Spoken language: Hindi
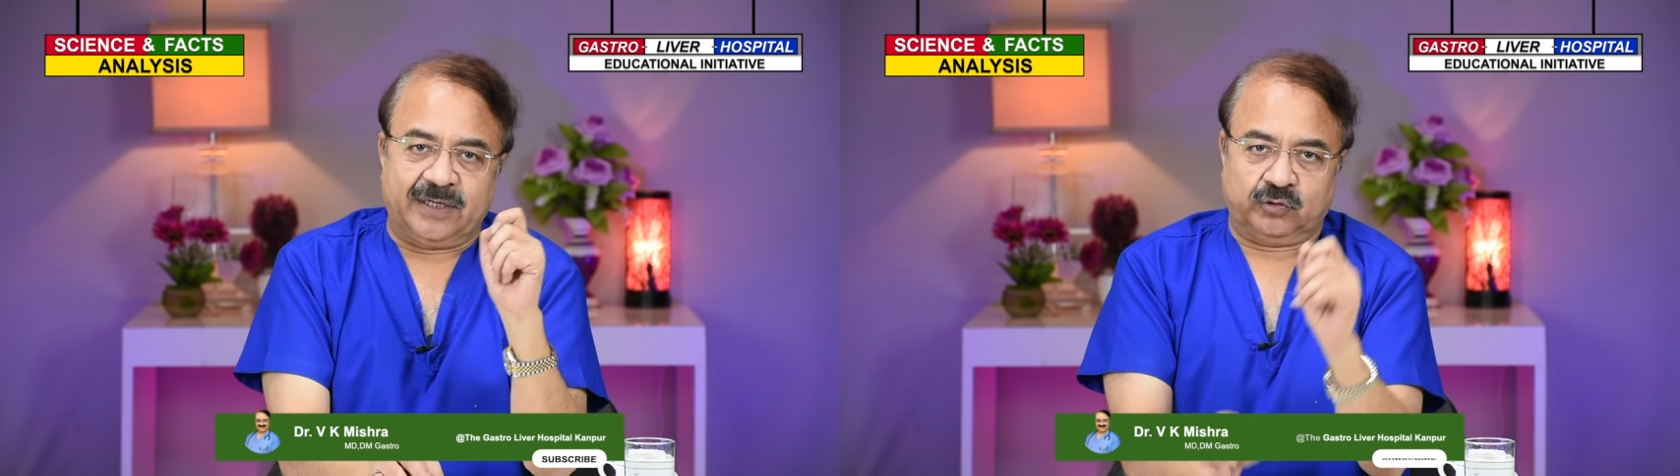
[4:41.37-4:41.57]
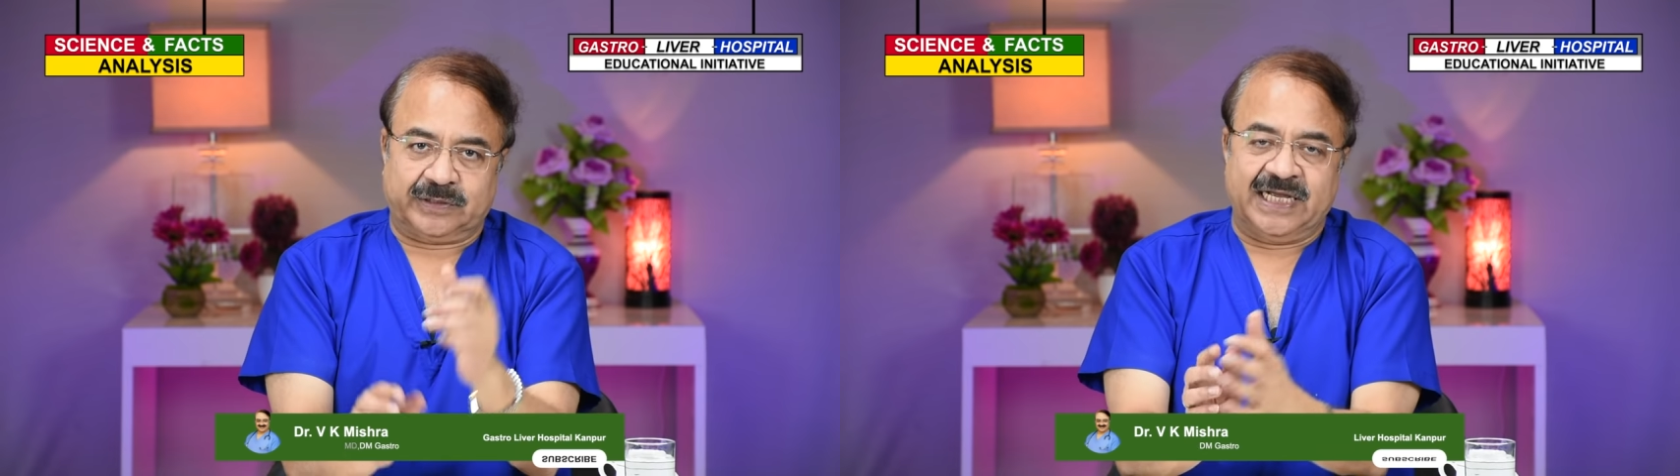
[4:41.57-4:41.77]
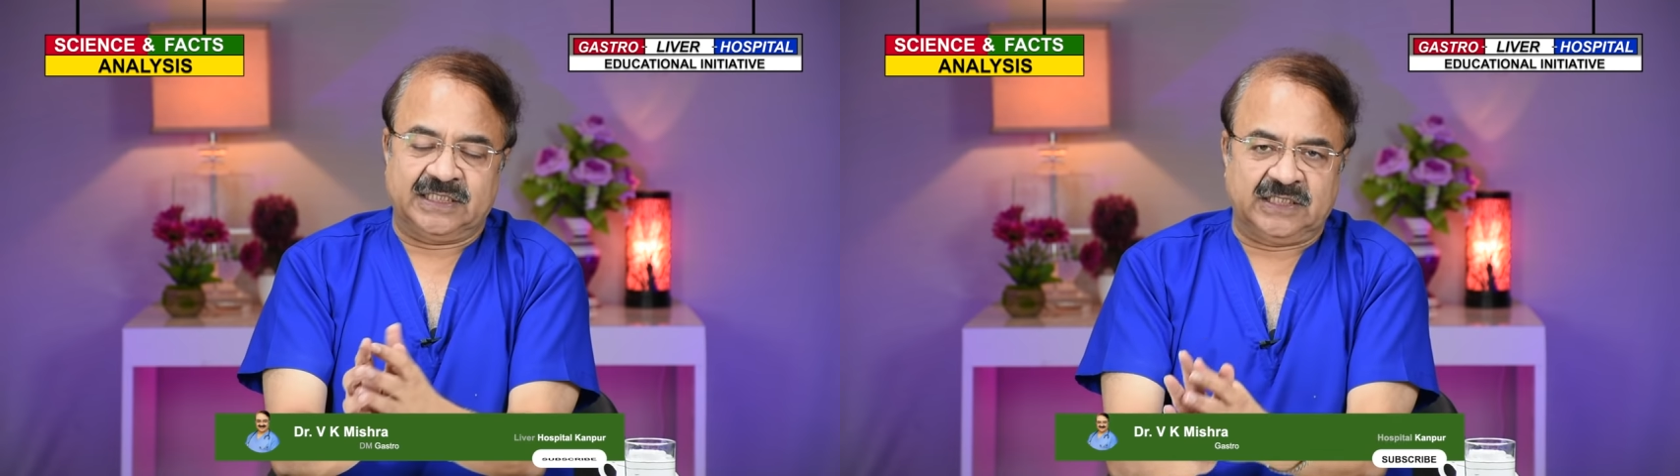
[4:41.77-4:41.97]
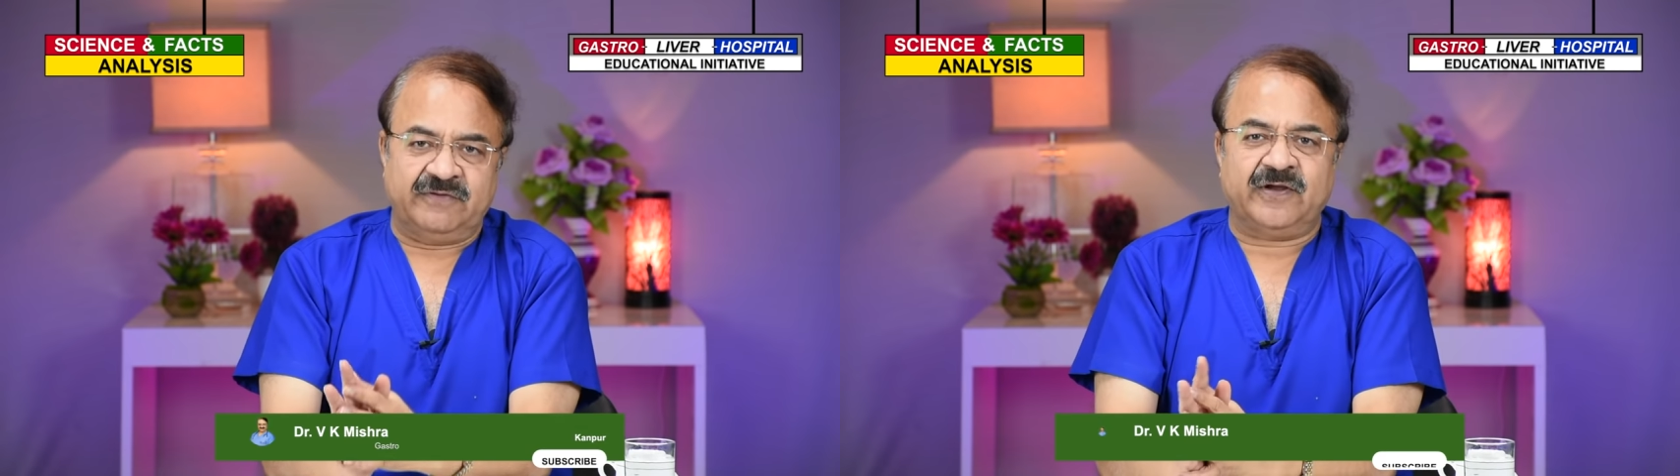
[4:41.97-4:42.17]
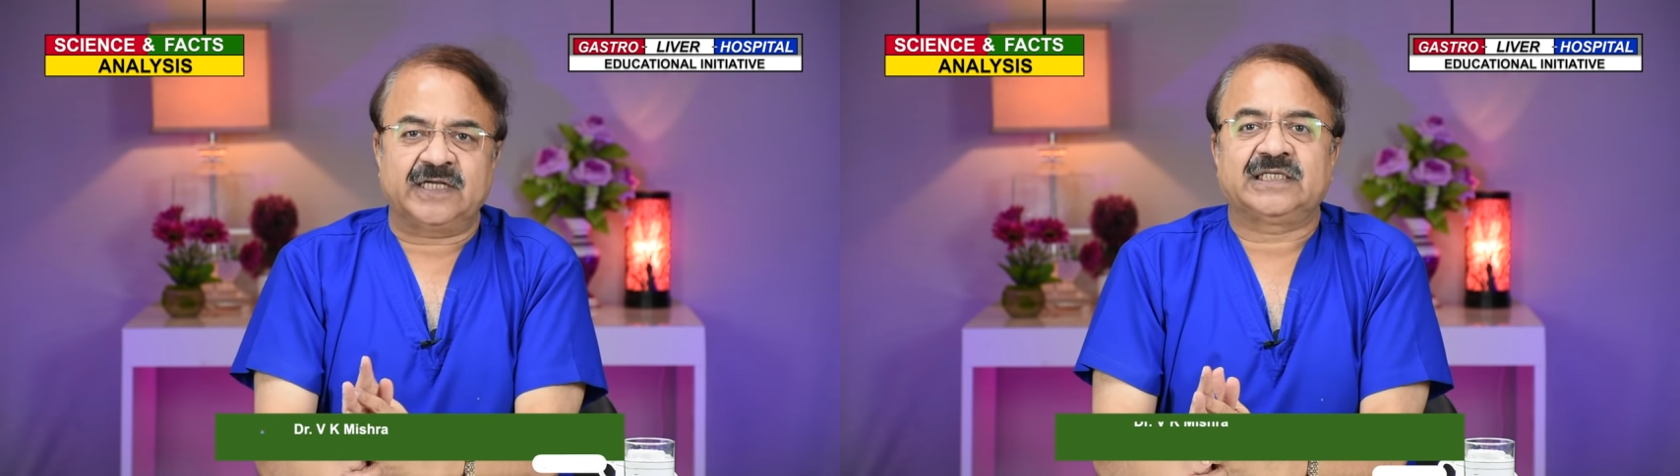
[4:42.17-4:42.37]
होता है से
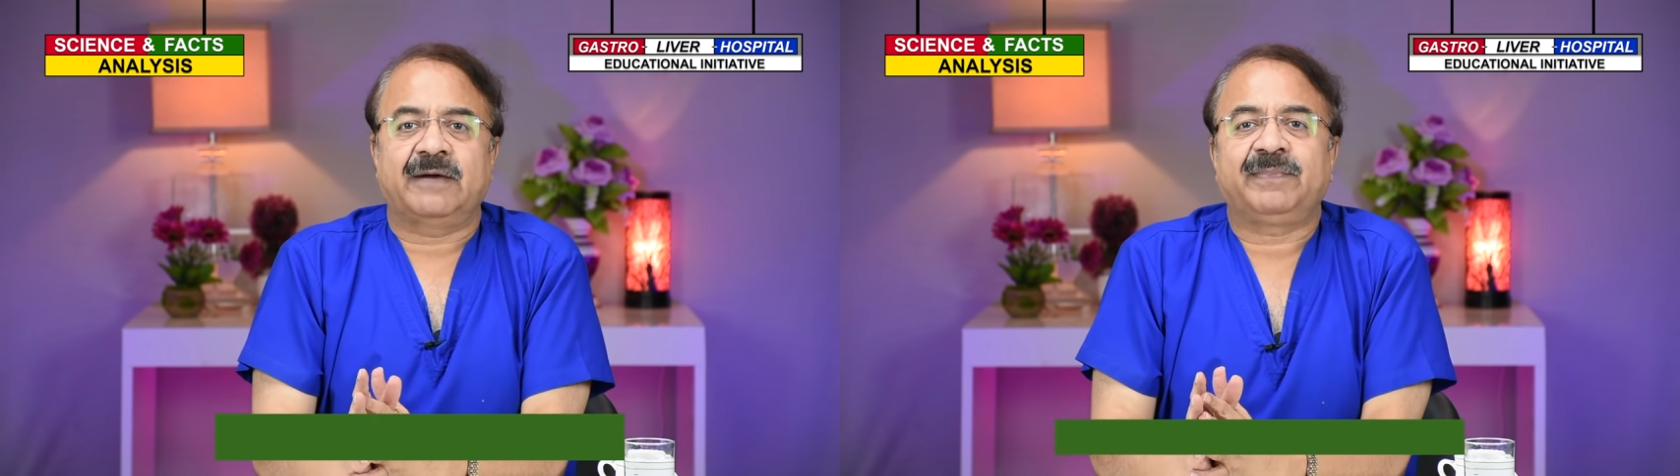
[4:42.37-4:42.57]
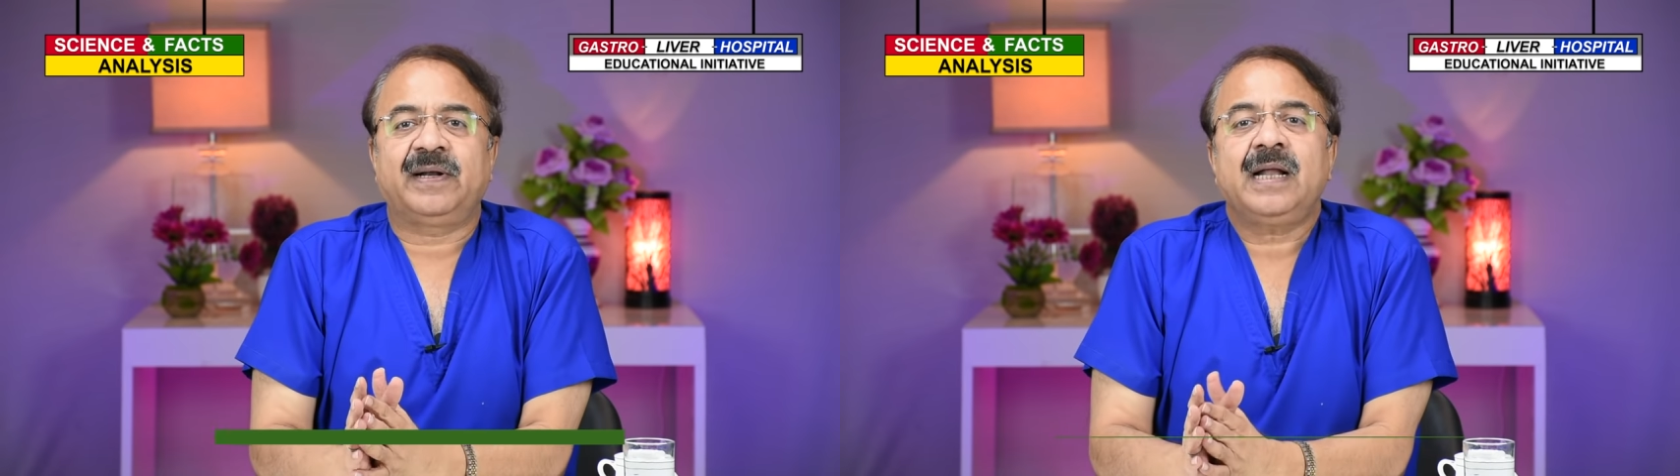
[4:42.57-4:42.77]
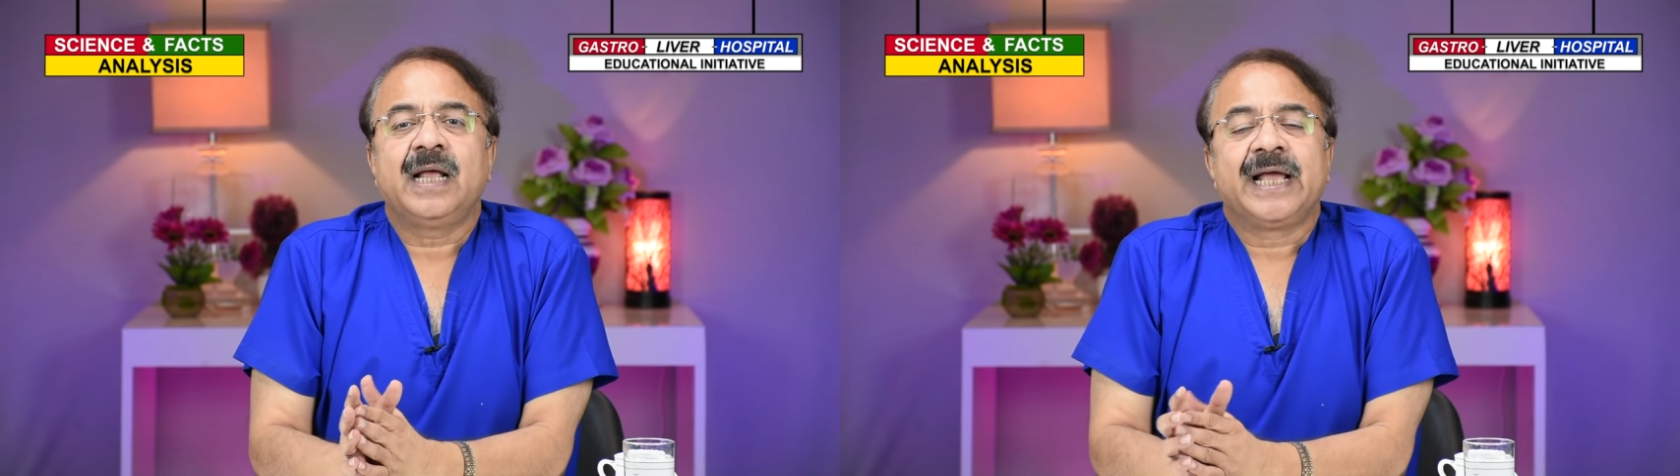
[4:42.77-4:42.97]
फॉर एग्जाम्पल